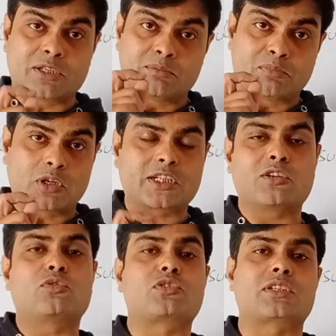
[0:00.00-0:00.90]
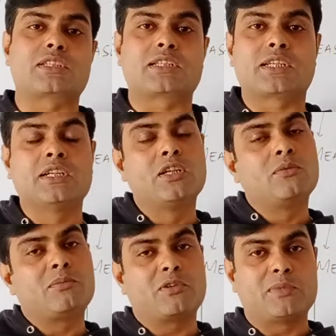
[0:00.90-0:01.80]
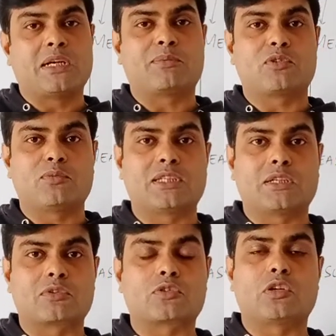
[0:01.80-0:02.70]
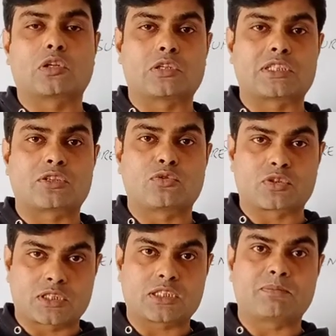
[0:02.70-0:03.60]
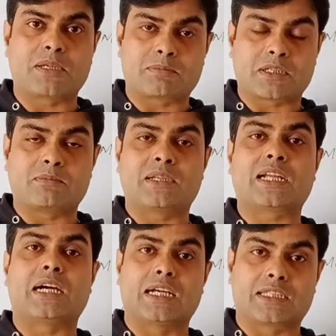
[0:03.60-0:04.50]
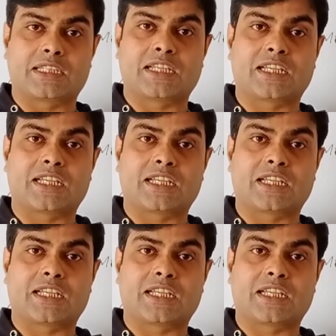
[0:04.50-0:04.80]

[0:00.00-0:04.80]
इम्पॉर्टेंट क्वेश्चन हैं फिर मैं आपको बताऊँगा कौन कौन से क्वेश्चन पेपर में आते